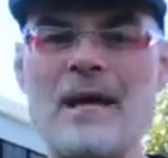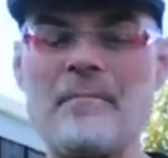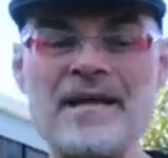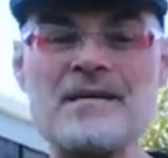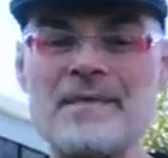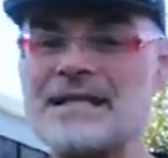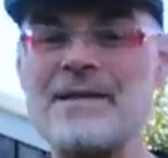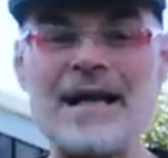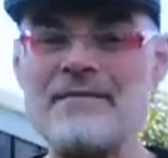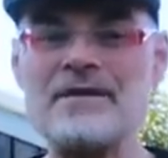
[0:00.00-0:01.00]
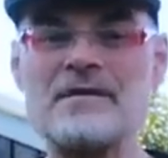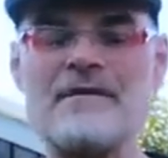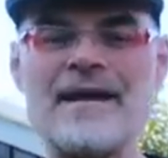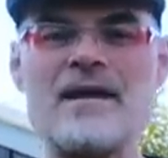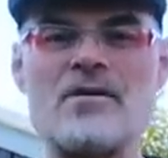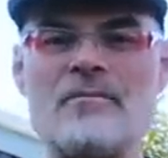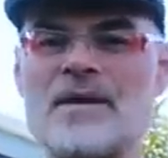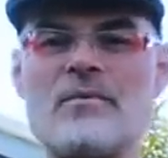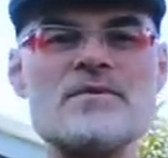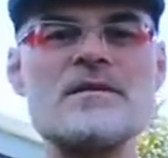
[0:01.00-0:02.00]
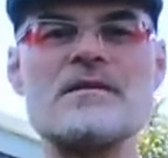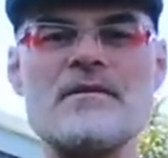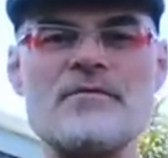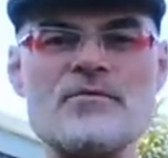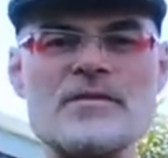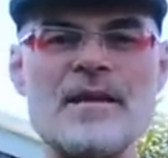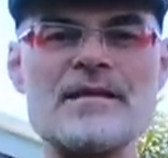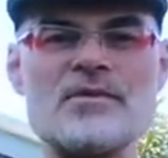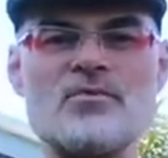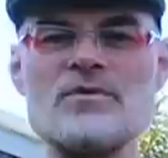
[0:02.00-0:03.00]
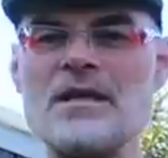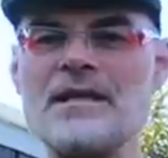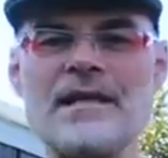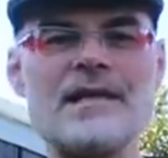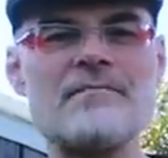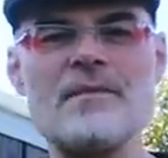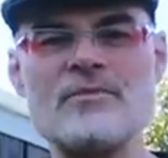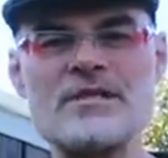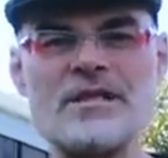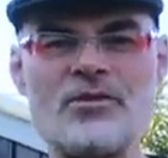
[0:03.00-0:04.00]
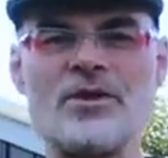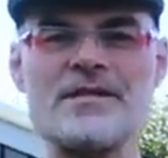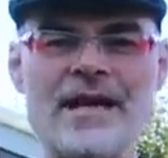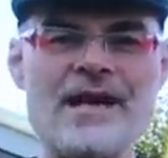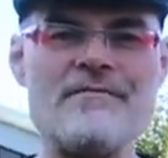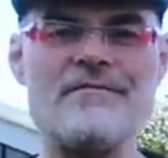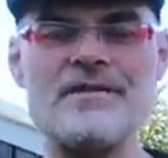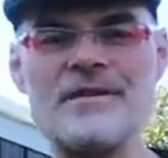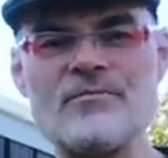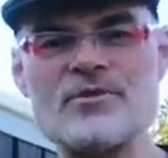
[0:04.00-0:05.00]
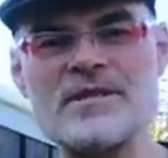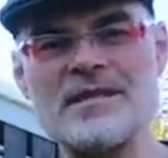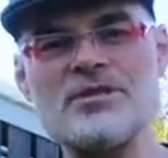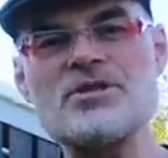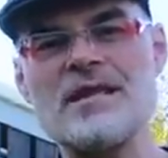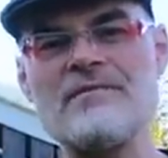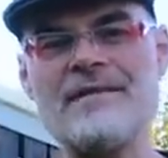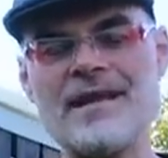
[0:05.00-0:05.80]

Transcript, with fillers: bin ich manchmal einfach nicht mehr weggekommen. Da musste ich dann Fußmatten drunter legen, mir mussten Leute helfen, ich musste den Schnee